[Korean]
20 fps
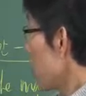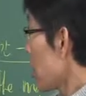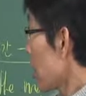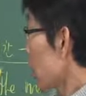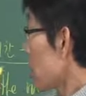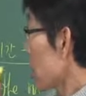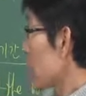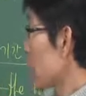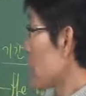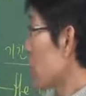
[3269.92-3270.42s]

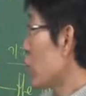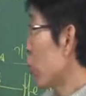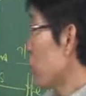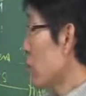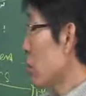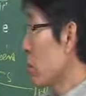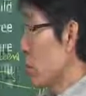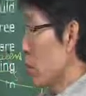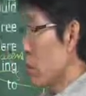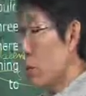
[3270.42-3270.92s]
그러니까 이제
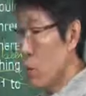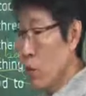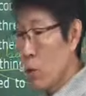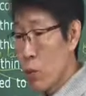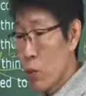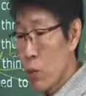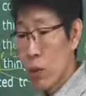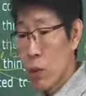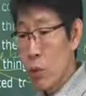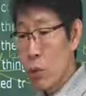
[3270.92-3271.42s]
그
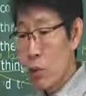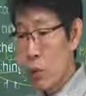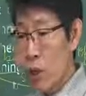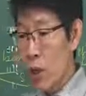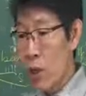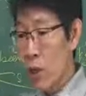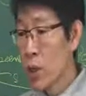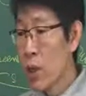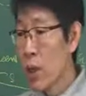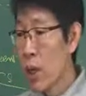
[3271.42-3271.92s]
좀 더
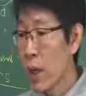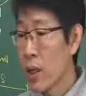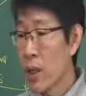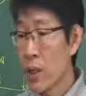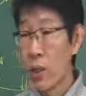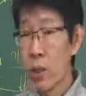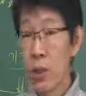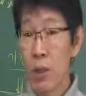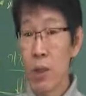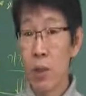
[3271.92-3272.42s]
우리가
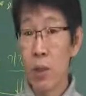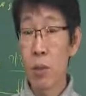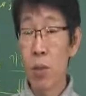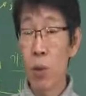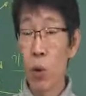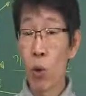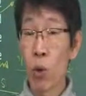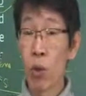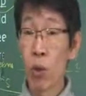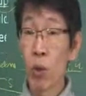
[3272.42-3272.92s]
저학년이었을 때
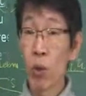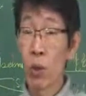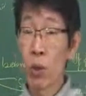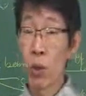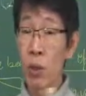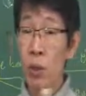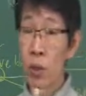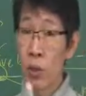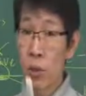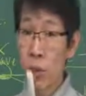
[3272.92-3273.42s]

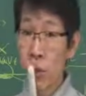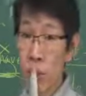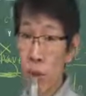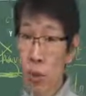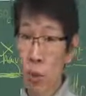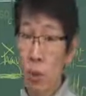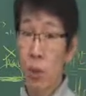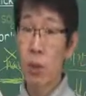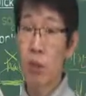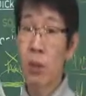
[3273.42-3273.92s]
배웠던
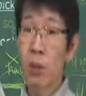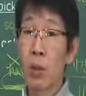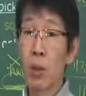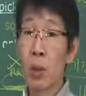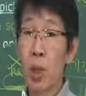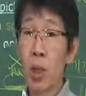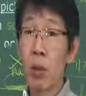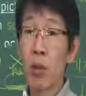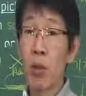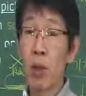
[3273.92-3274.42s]
것을 그
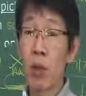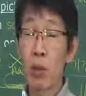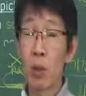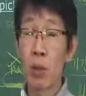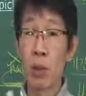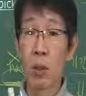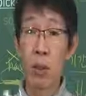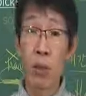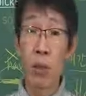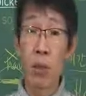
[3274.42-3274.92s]

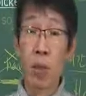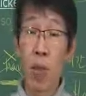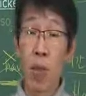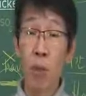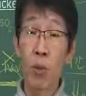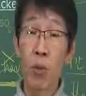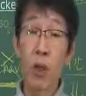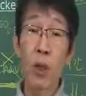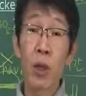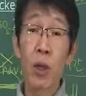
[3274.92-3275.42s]
내면은
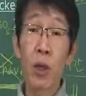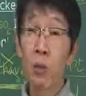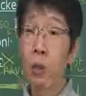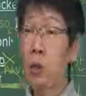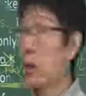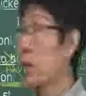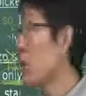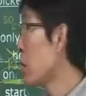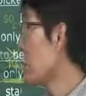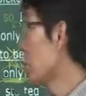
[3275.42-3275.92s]
아무 생각
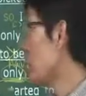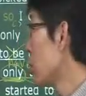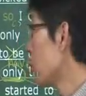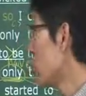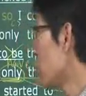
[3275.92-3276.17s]
없이 흘러가는